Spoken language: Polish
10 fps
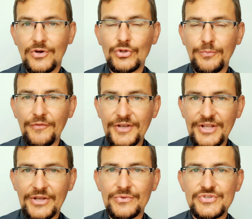
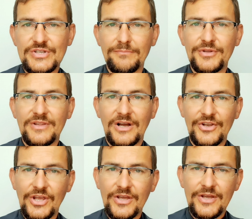odpowiadając na
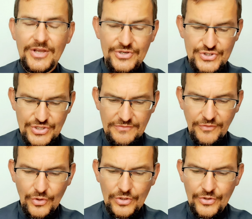pytanie, czy
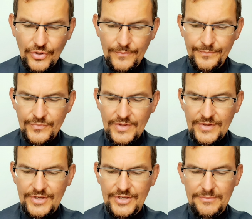wolno
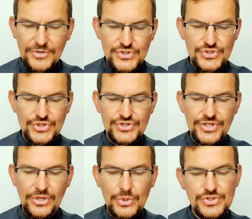y,
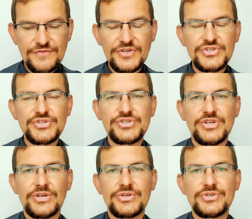mężczyźnie rozwieść
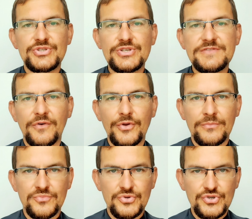się ze
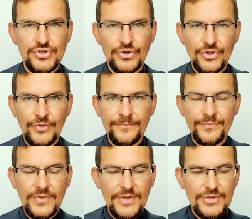swoją żoną
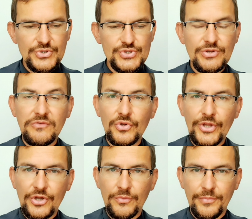z
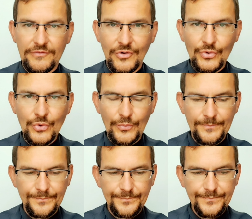dowolnego powodu.